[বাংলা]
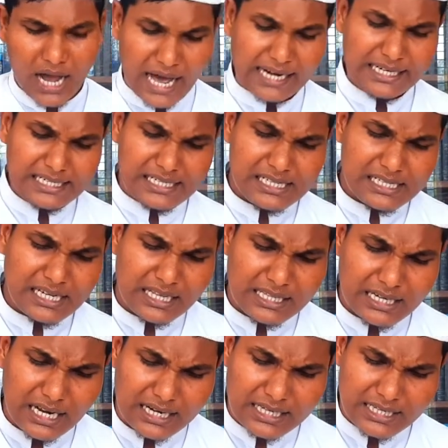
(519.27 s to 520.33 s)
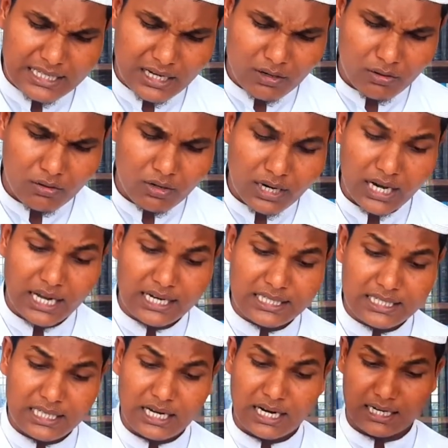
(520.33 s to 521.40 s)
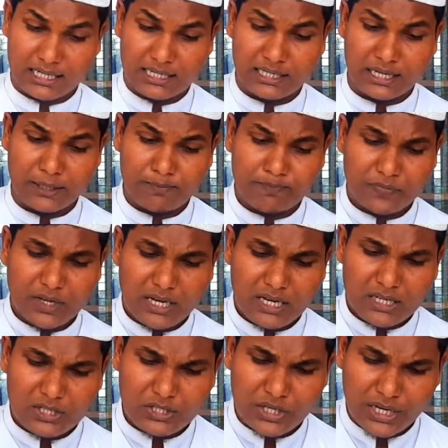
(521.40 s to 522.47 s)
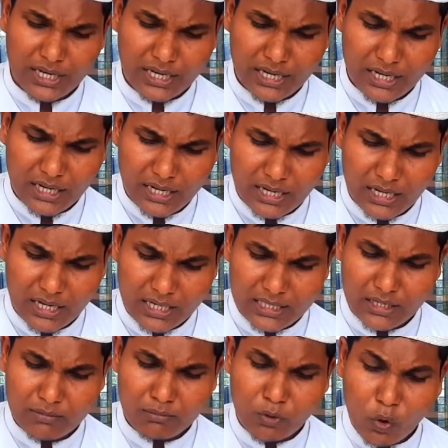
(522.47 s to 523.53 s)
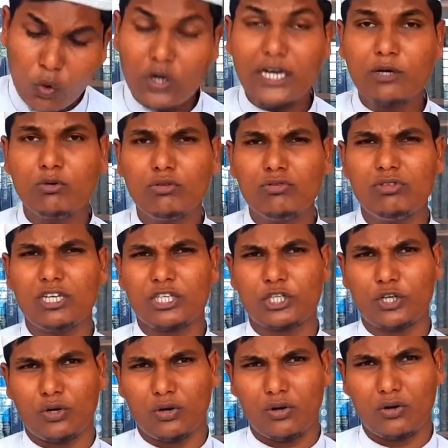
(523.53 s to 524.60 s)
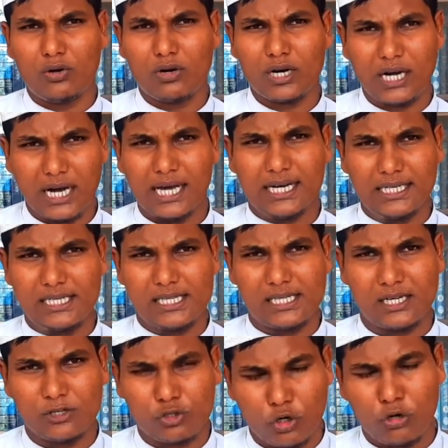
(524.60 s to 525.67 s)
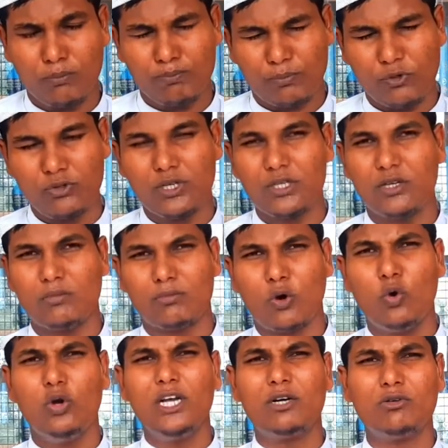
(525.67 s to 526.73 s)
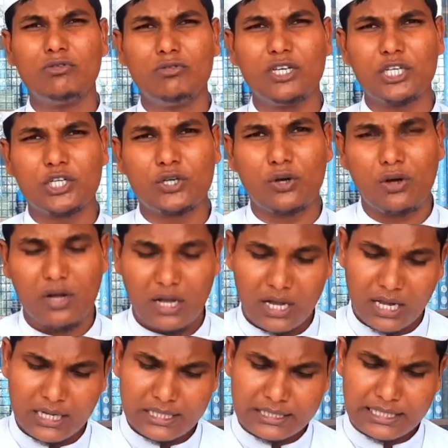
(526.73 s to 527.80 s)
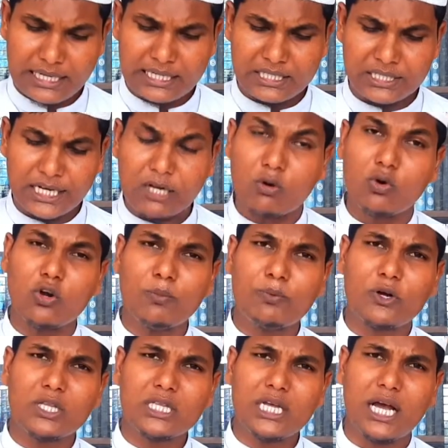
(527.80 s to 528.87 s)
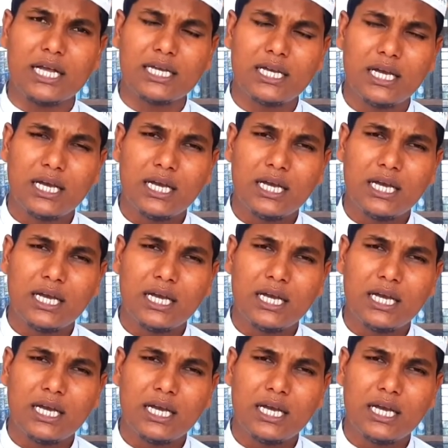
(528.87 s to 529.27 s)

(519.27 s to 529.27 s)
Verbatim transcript: আরেকটি তাদের আকিদা হলো খারেজিদের আকিদা যে এদের মৌলিক উদ্দেশ্য হলো খারেজিদের চরমপন্থীদের মৌলিক উদ্দেশ্য যে যে কোনো পন্থায়